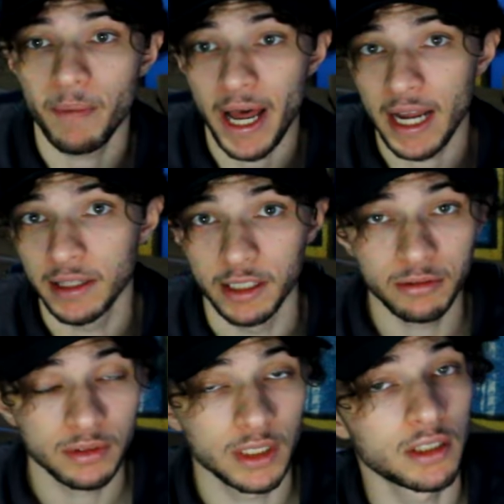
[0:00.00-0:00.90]

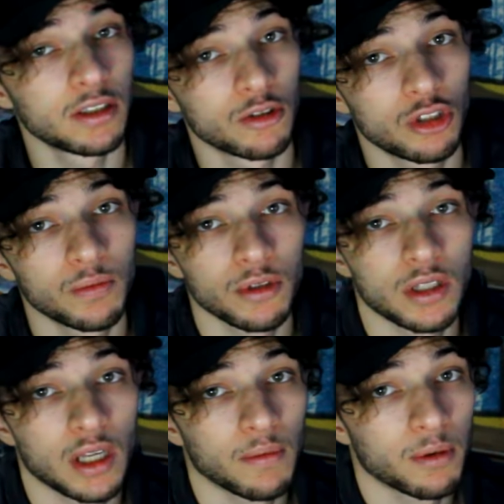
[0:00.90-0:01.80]
paradão nesses últimos
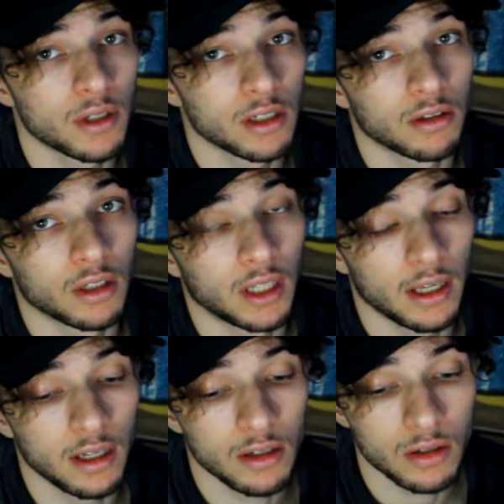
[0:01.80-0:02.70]
tempos, eu notei
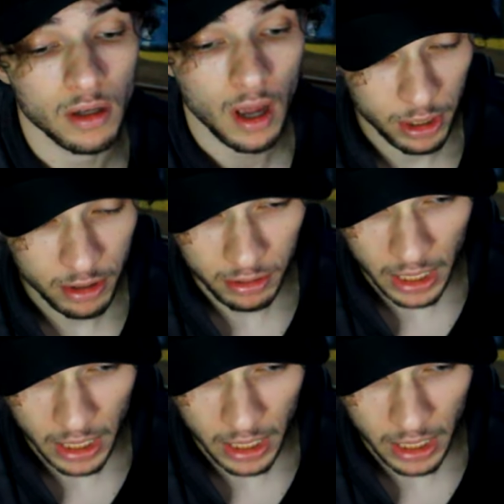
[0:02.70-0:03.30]
isso. Pelo que